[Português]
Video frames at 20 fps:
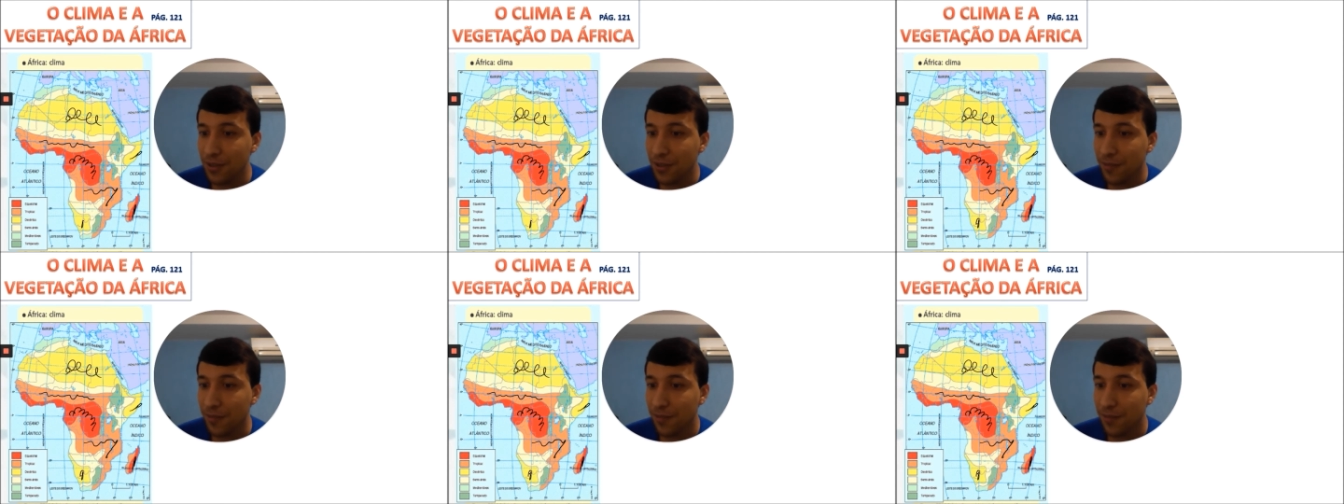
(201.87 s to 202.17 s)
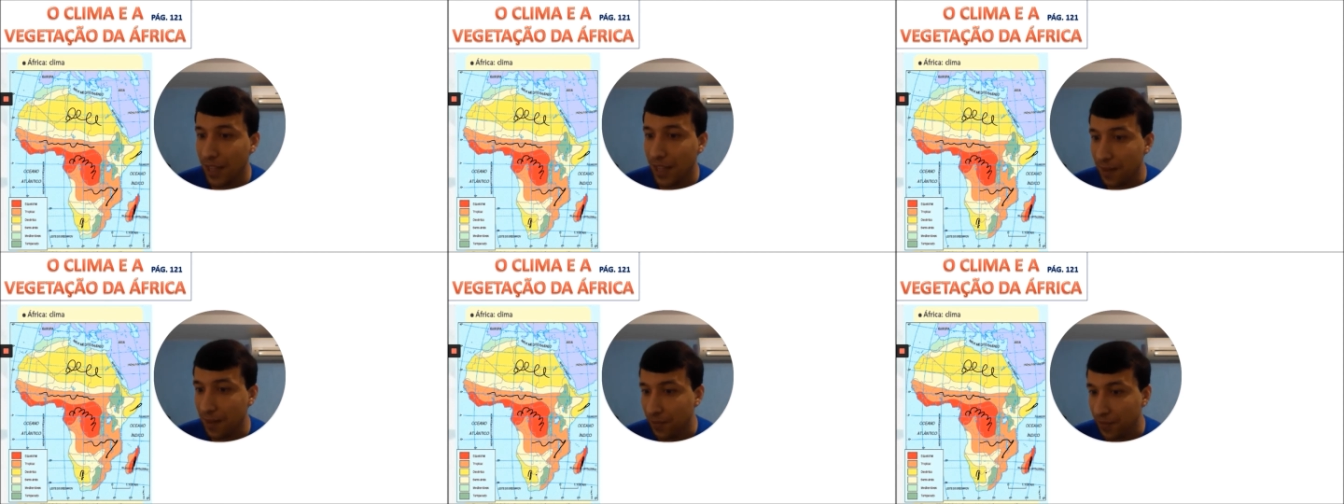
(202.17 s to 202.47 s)

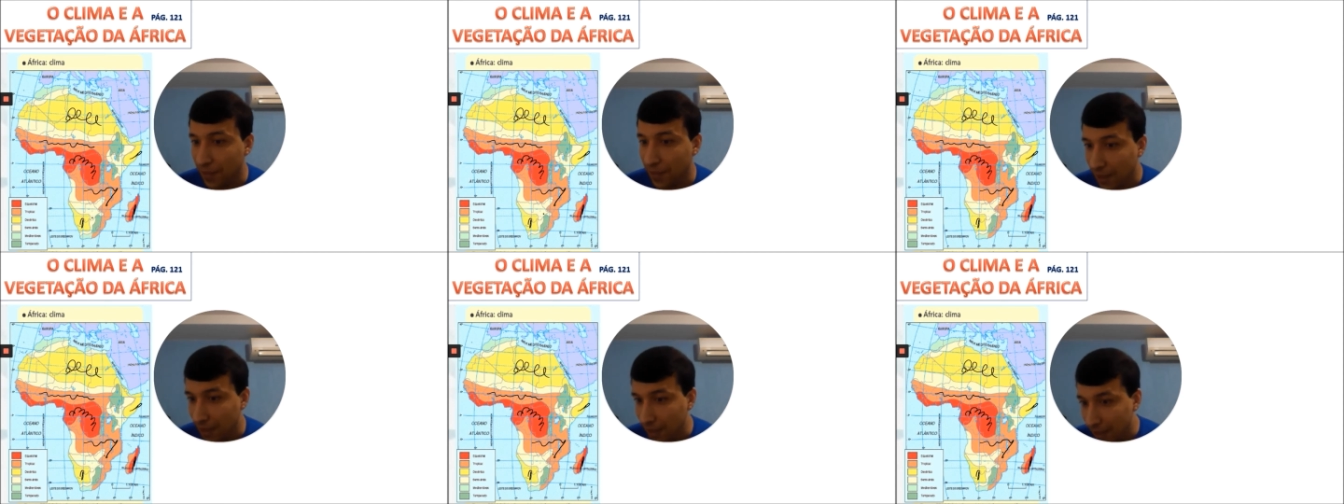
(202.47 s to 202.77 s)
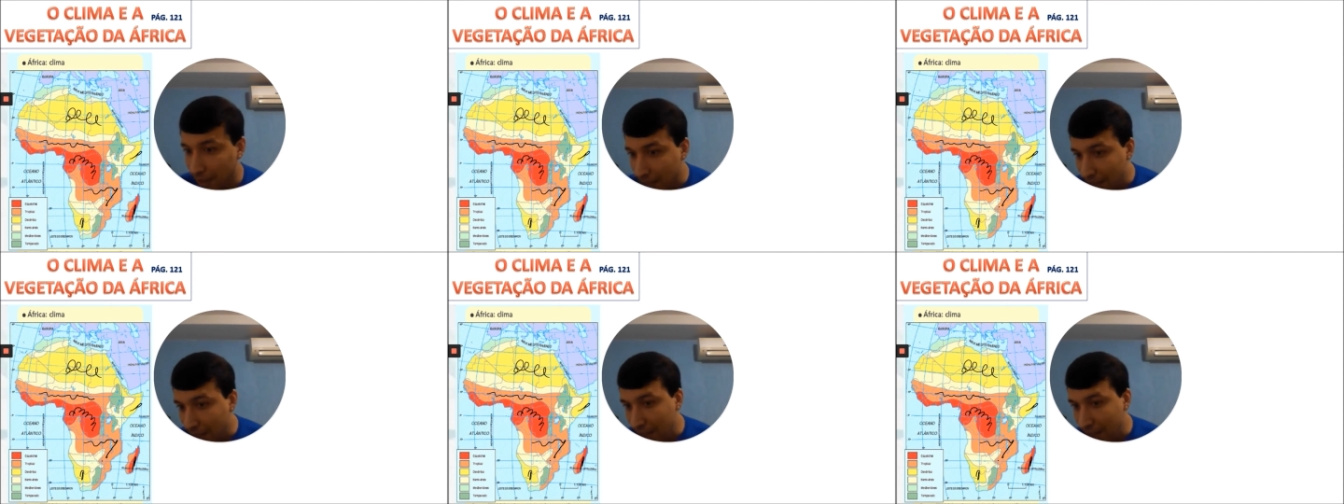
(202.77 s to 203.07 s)
né?
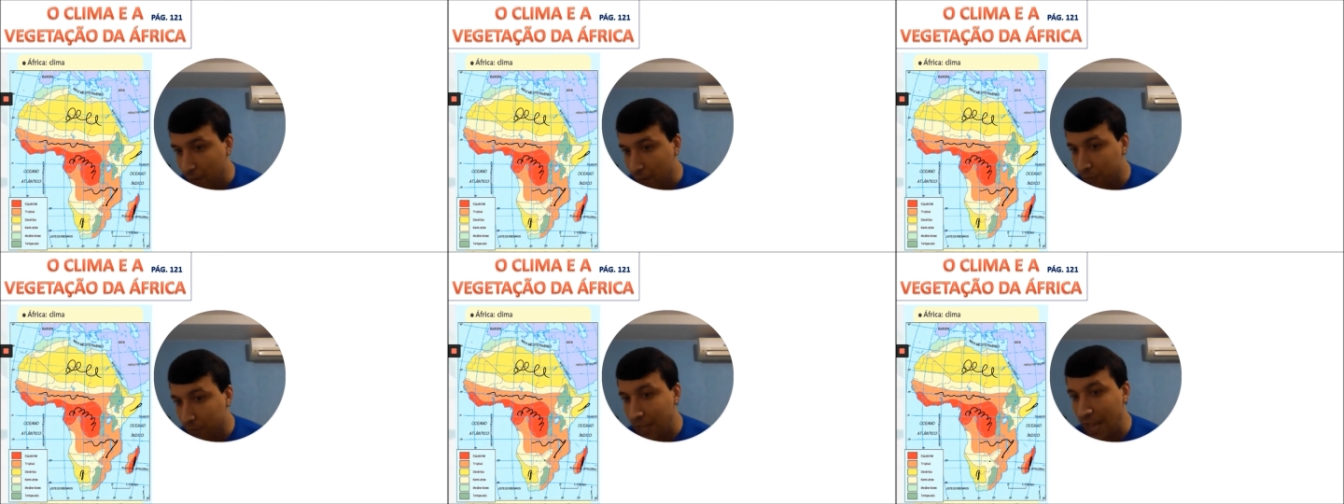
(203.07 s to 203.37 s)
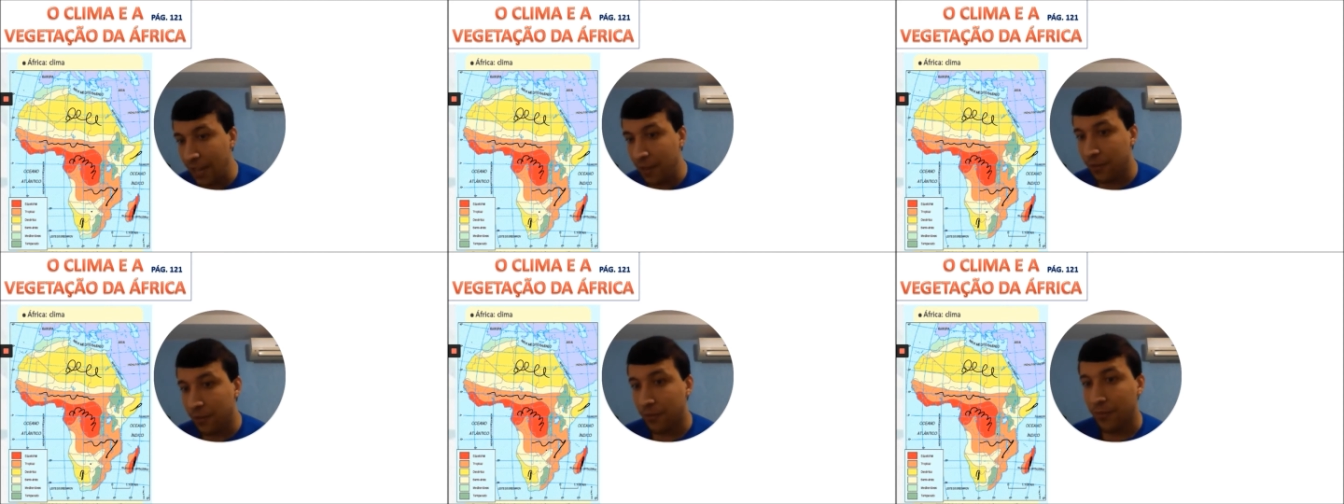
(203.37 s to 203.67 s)
Eu
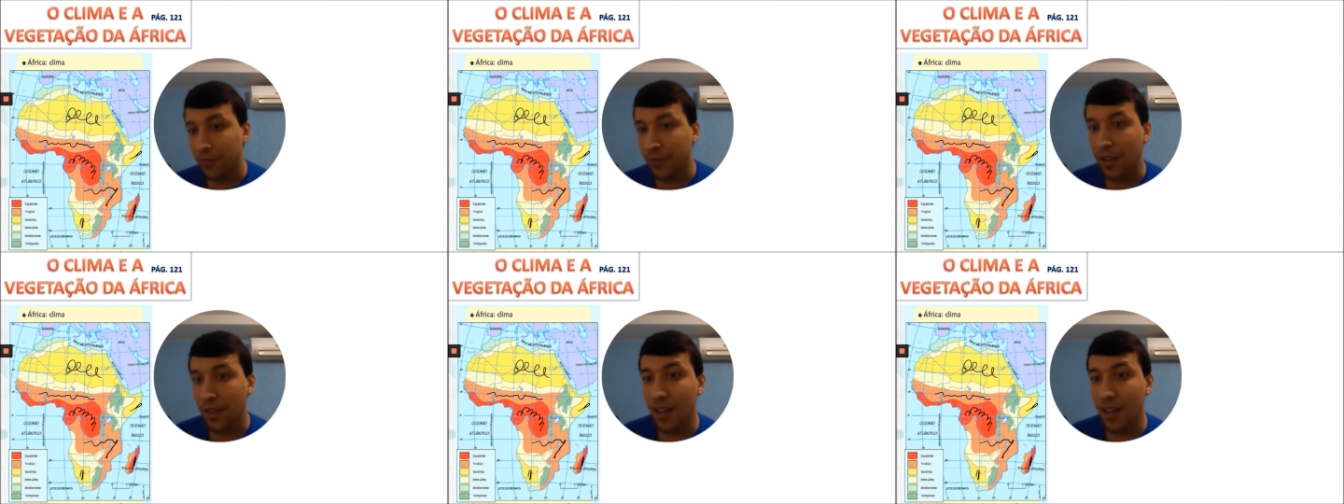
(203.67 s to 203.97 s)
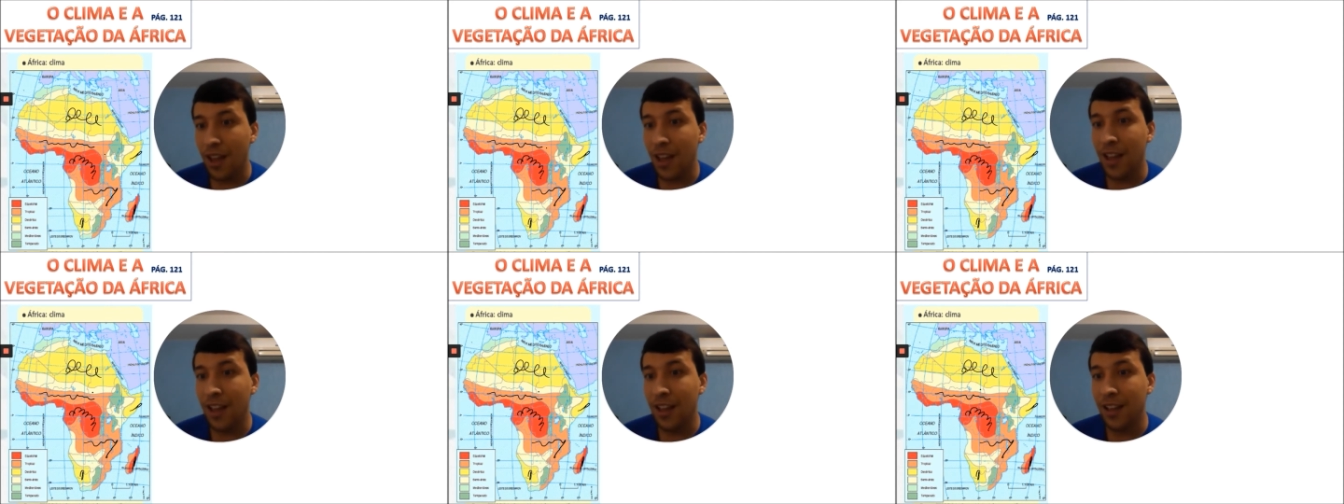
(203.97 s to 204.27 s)
tenho
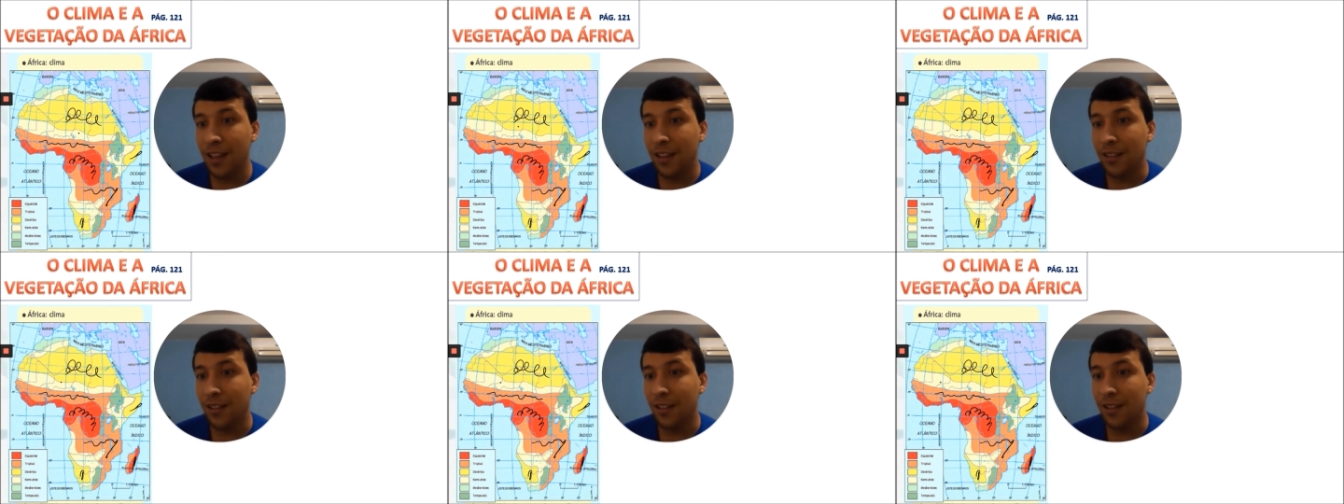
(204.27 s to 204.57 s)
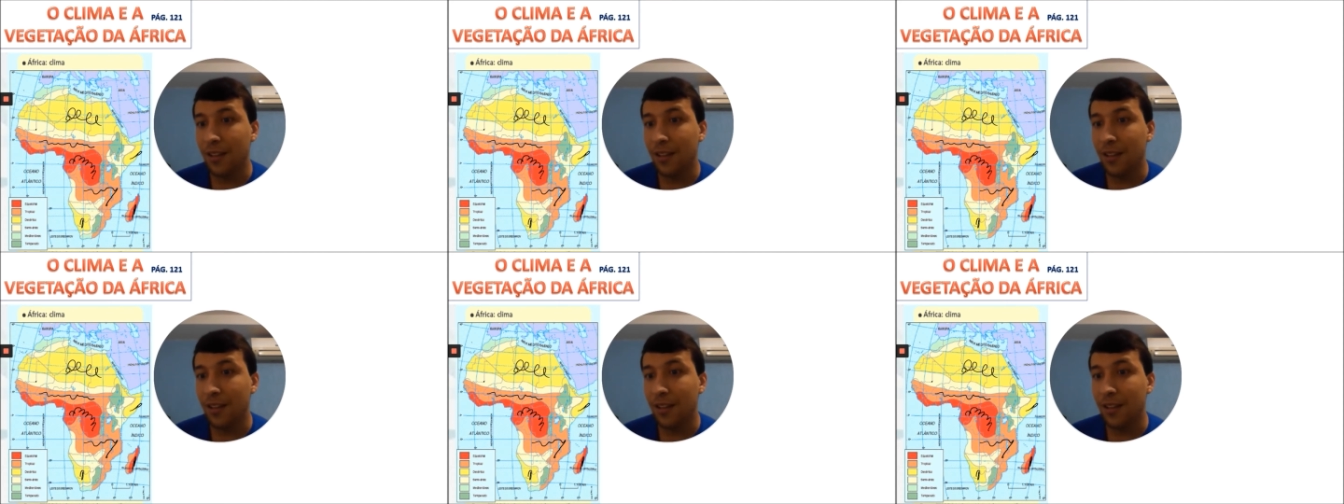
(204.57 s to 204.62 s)
em